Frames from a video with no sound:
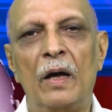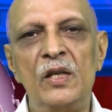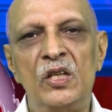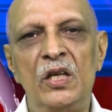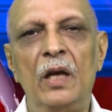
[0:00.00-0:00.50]

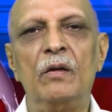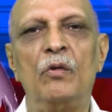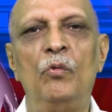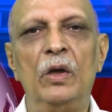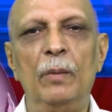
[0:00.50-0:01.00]
రష్యన్
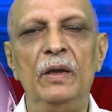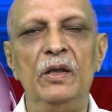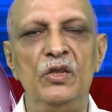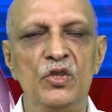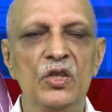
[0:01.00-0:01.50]
కూటమి
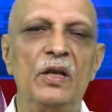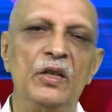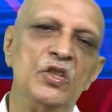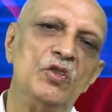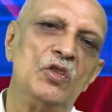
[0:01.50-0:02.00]
నుంచి
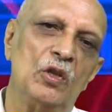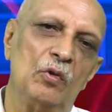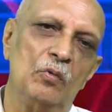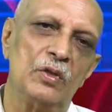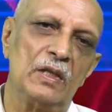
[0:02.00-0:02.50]
రక్షించడం
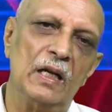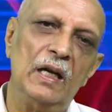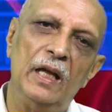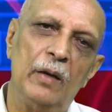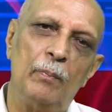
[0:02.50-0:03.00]
కోసంగా
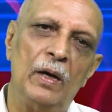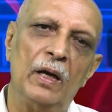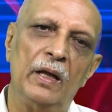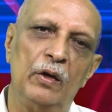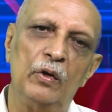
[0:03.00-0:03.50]

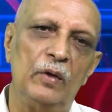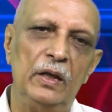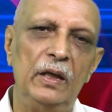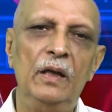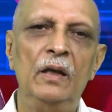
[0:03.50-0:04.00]

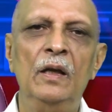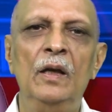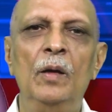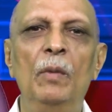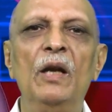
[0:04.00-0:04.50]
ఏర్పాడైనటువంటి
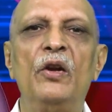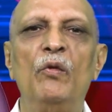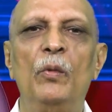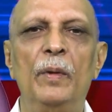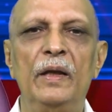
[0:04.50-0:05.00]
మిలిటరీ
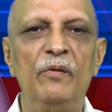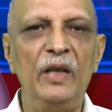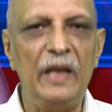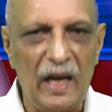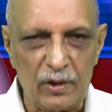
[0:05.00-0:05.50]

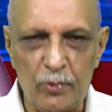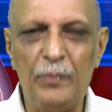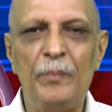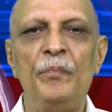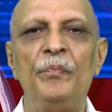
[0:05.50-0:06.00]
ఒప్పందమే నాటో
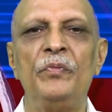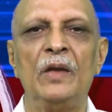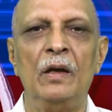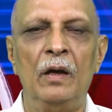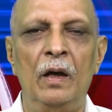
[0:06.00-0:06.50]

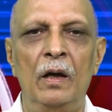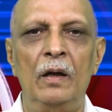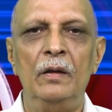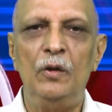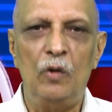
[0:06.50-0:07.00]

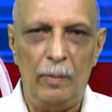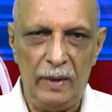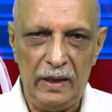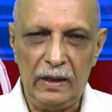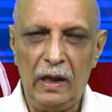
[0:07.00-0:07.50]
దీంట్లో
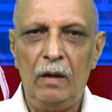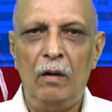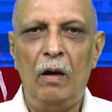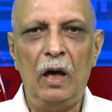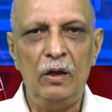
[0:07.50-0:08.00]
అమెరికా
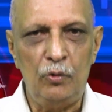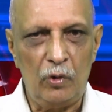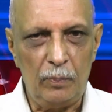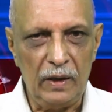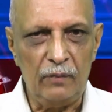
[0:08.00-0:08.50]
ఆల్
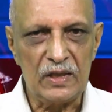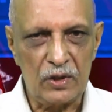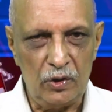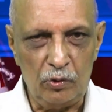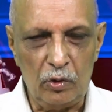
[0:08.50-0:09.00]
యూరోపియన్
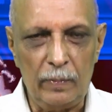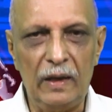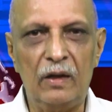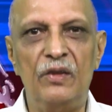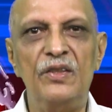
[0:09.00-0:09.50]
వెస్టర్న్
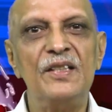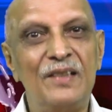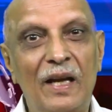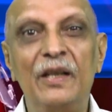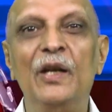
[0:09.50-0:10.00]
యూరోపియన్ కంట్రీస్
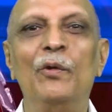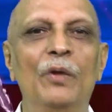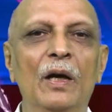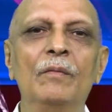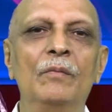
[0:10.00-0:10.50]
టర్కీ
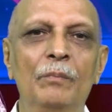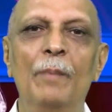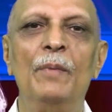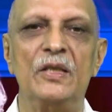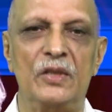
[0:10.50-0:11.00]
కూడా
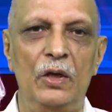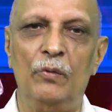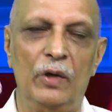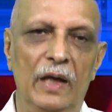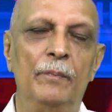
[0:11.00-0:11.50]
మెంబర్స్గా
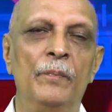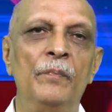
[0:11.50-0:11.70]
ఉన్నాయి